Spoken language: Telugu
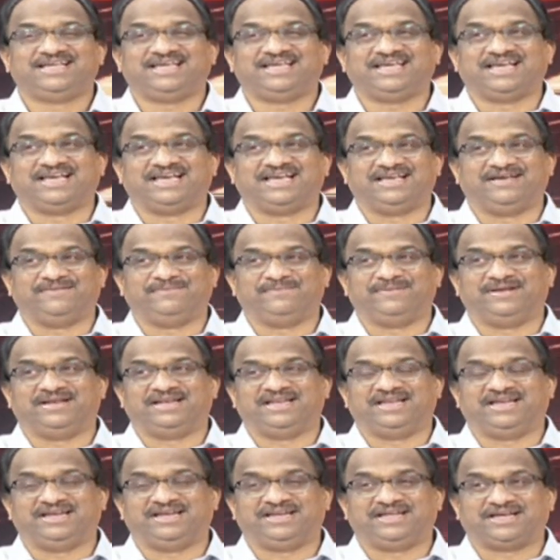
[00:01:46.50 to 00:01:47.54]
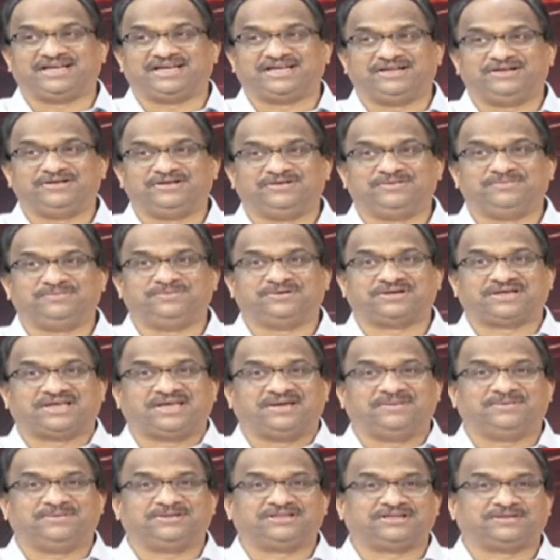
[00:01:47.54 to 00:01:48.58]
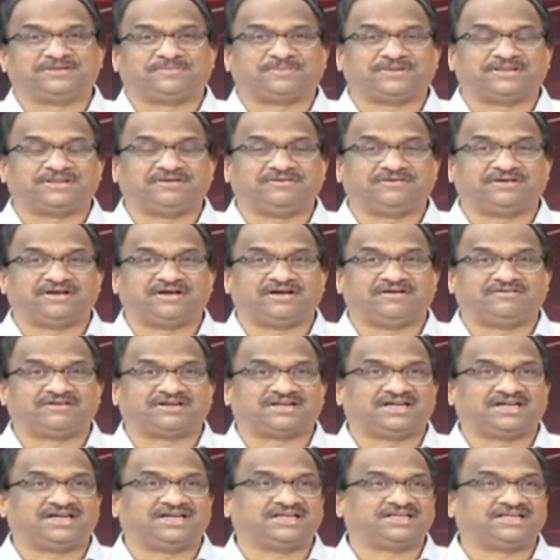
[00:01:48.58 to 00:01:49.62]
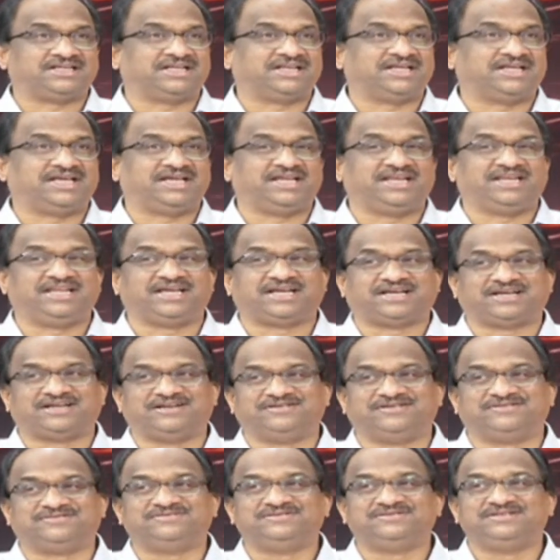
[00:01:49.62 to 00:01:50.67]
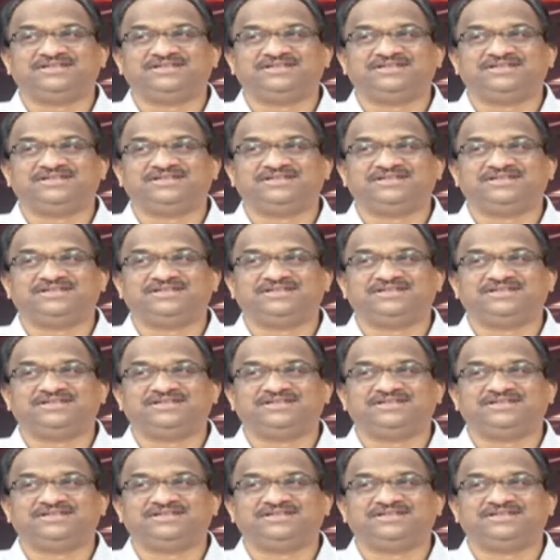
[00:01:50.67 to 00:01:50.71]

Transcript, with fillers: ఇక ఎమ్మెల్యే ఎన్నికలు ముఖ్యమంత్రి పదవి రావటానికి జరిగే ఎన్నికలు